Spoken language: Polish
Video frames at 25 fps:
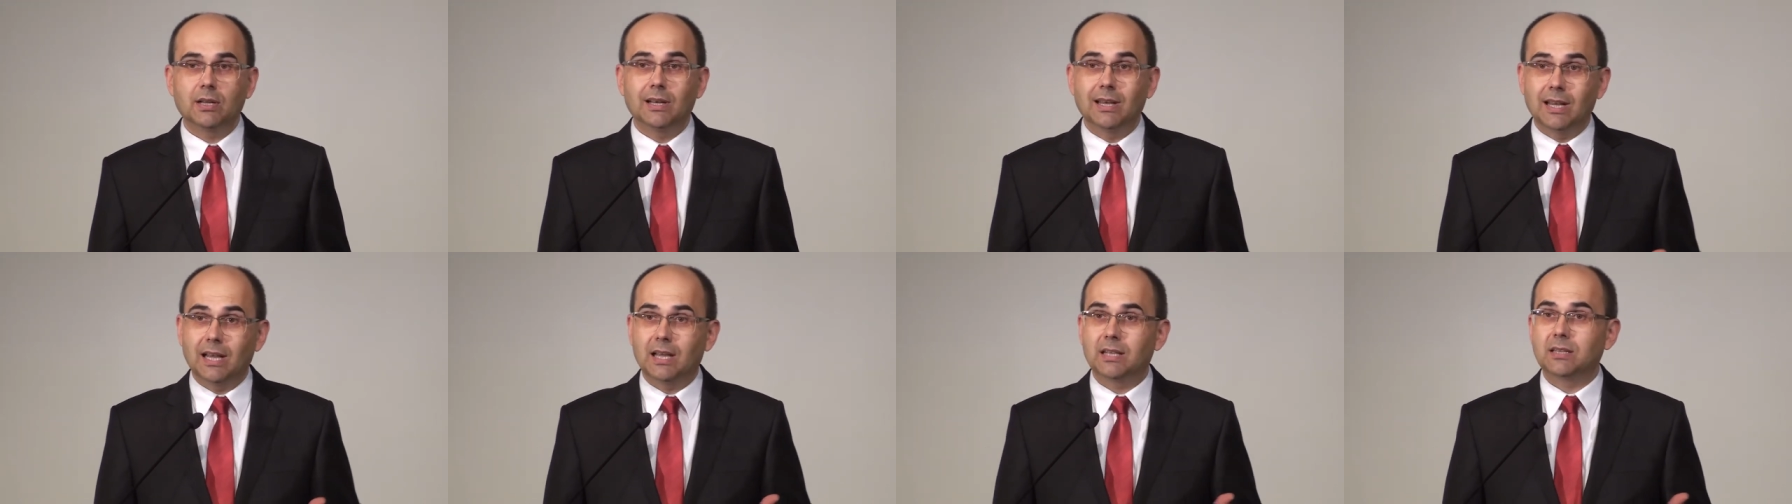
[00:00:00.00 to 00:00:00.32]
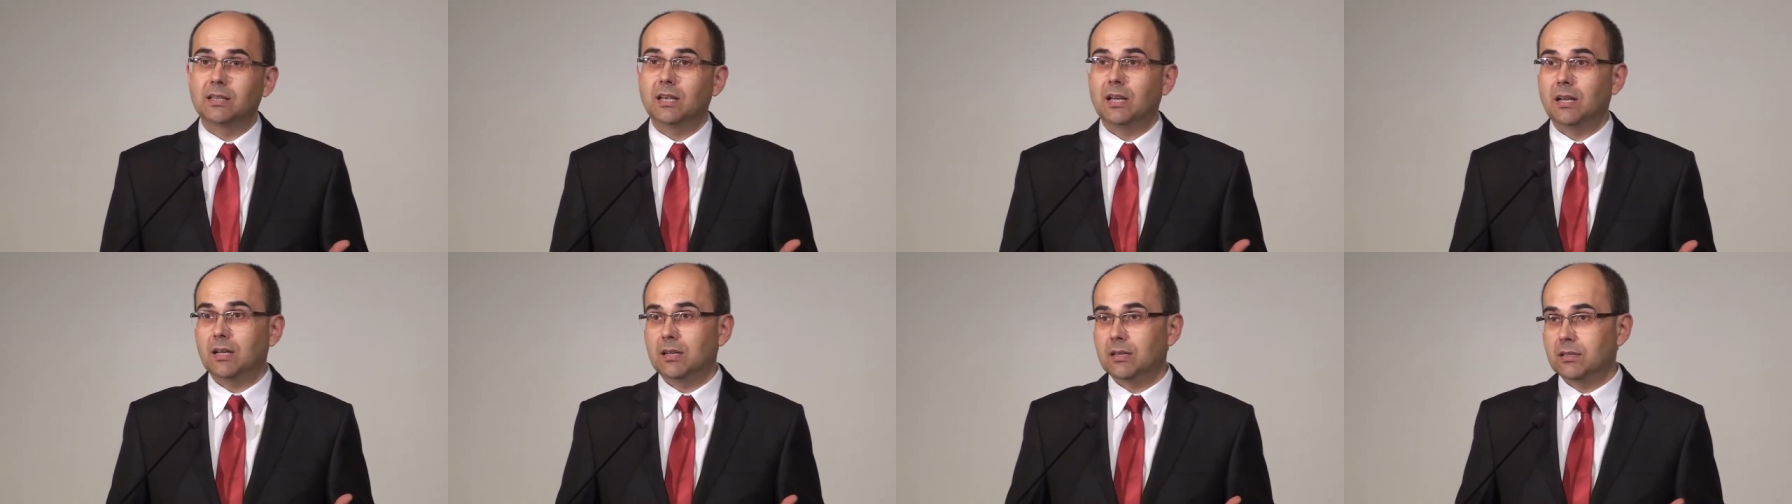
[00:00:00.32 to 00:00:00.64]

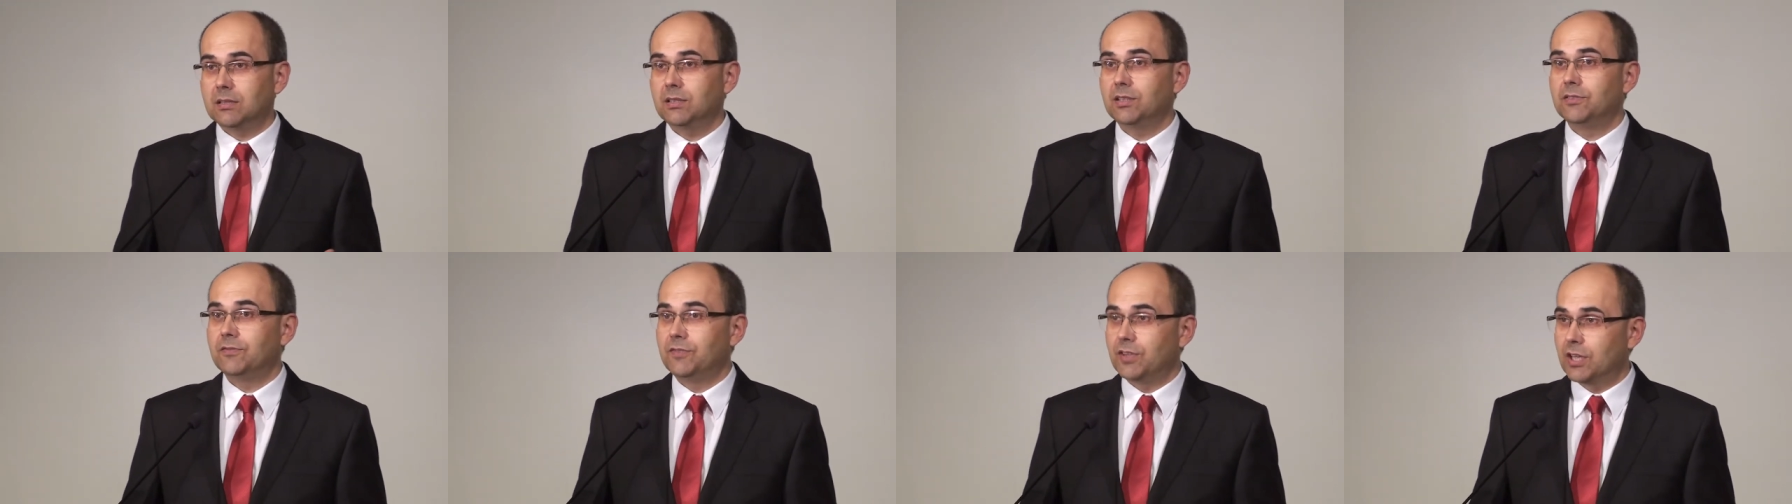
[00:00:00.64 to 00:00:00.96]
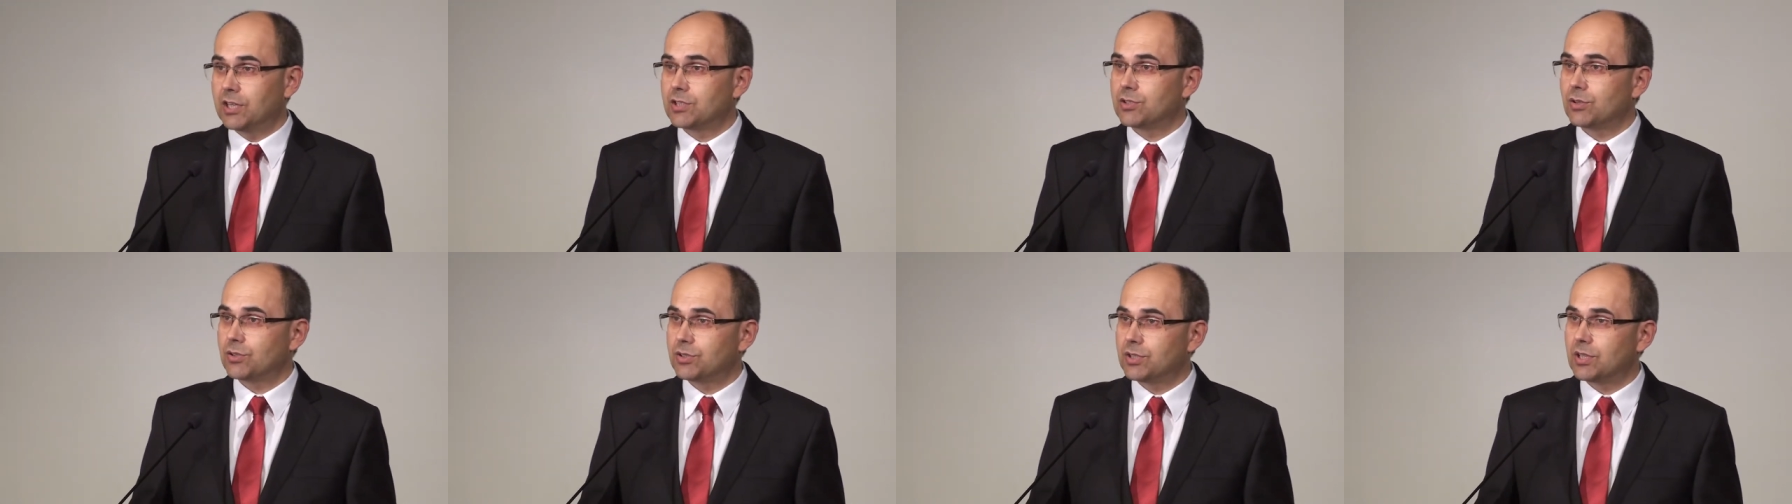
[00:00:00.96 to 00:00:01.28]
lata i
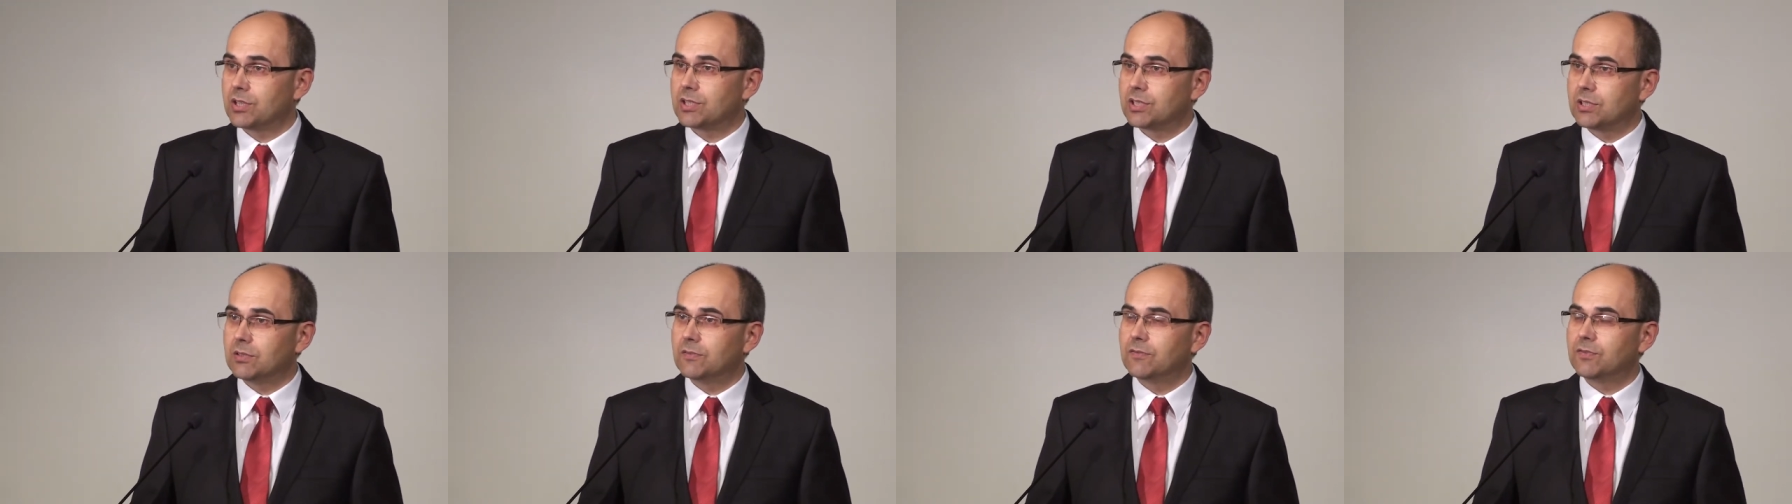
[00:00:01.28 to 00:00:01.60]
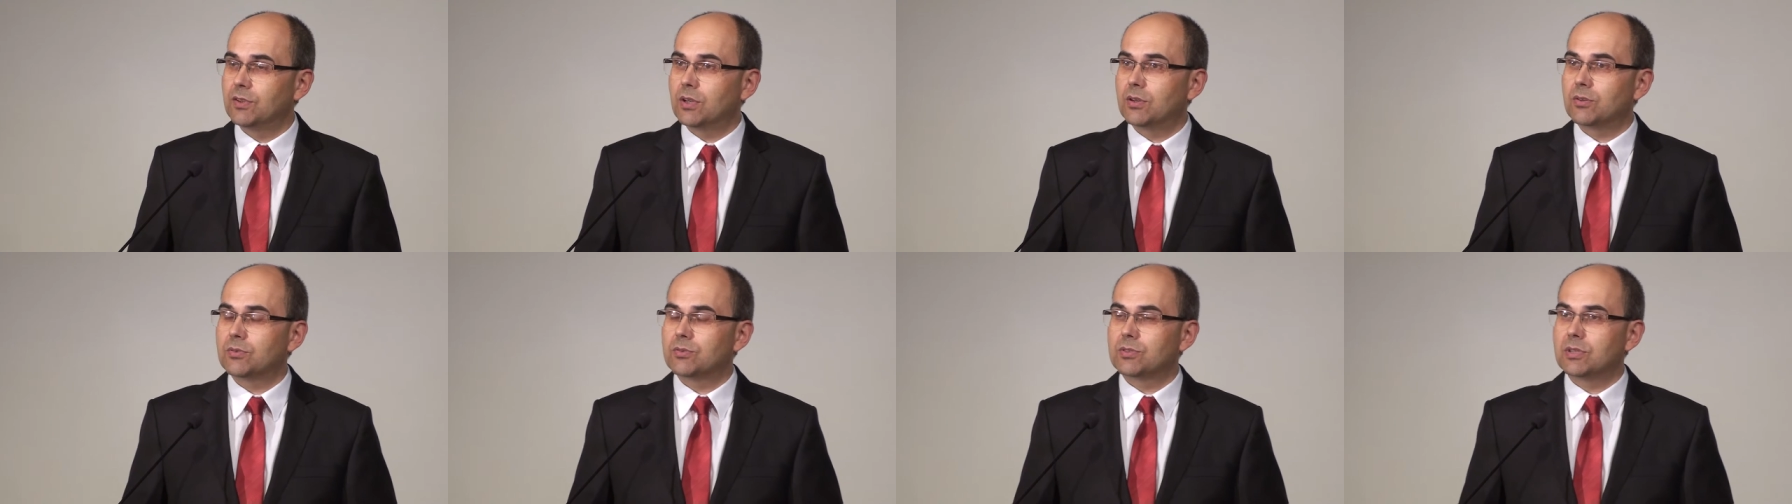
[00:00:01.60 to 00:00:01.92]
wie, co się z tym
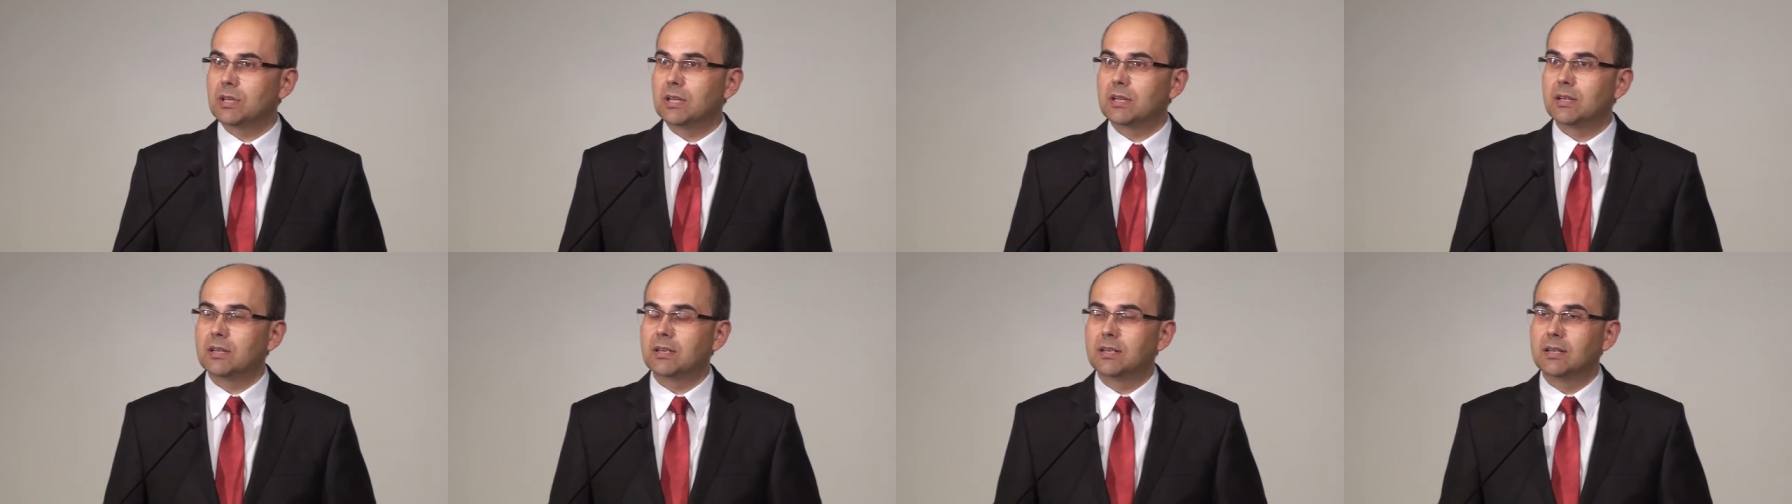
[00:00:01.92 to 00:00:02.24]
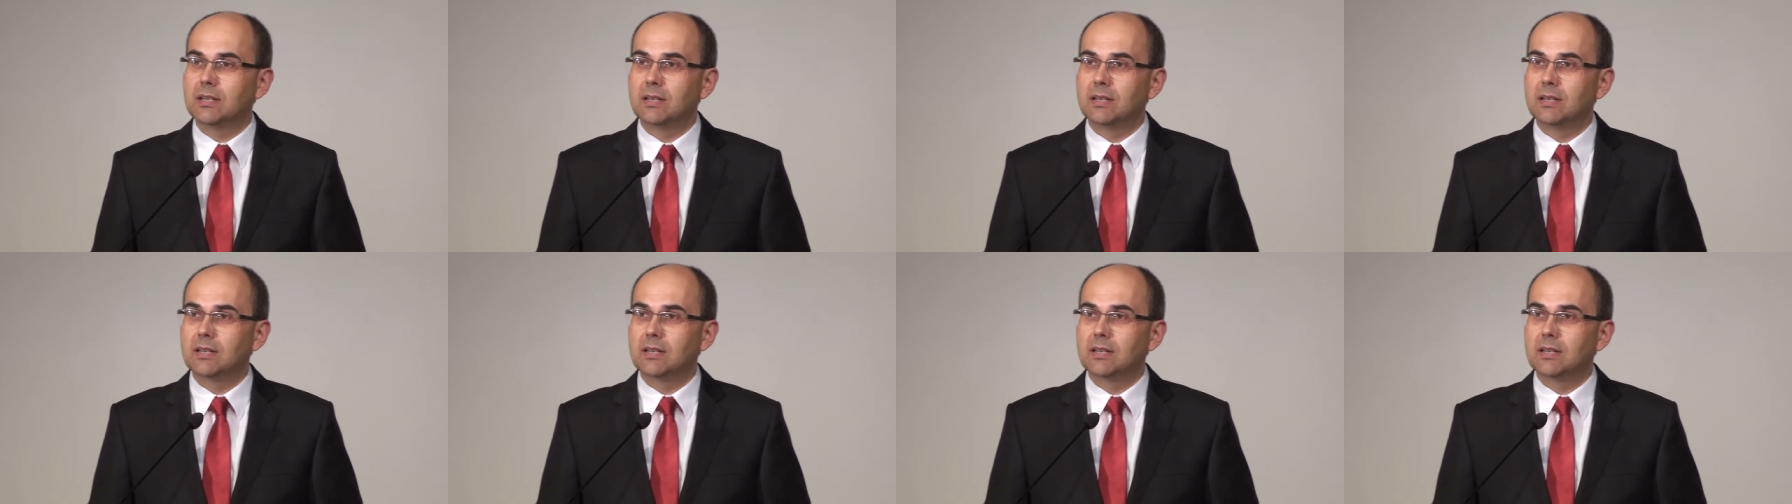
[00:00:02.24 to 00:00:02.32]
wiąże.